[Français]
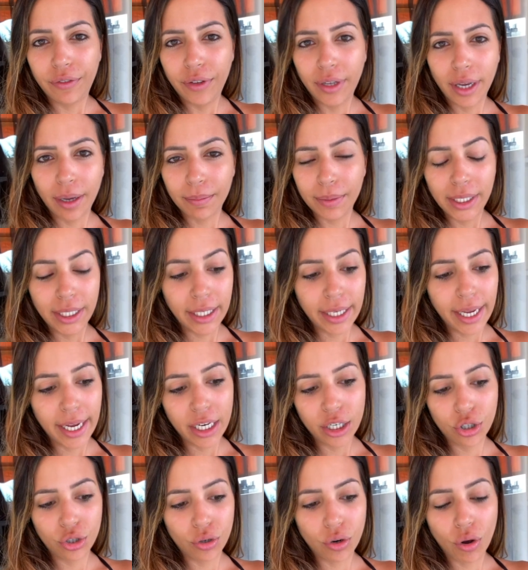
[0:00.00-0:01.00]
un petit
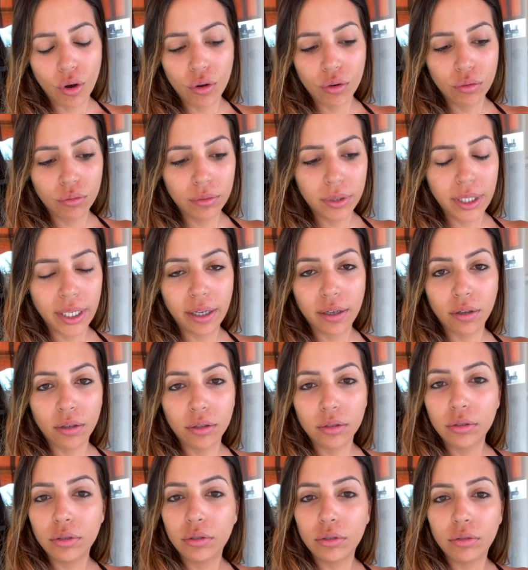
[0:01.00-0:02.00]
déj en
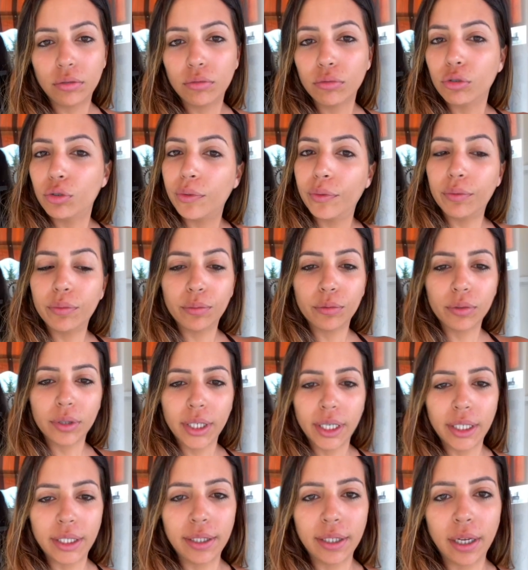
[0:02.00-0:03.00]
conséquence. Donc je vais vous
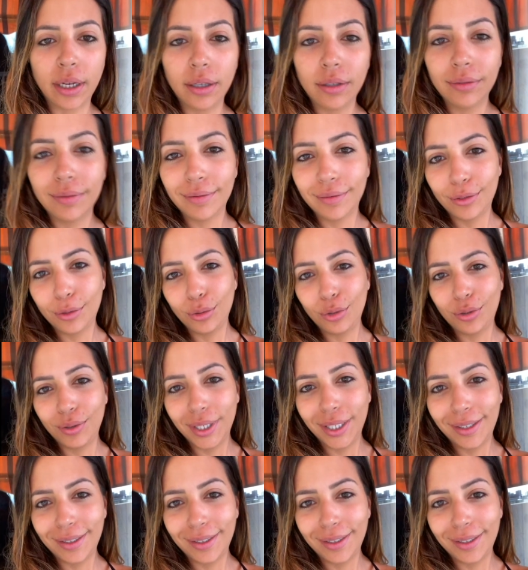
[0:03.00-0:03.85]
montrer ça tout de suite.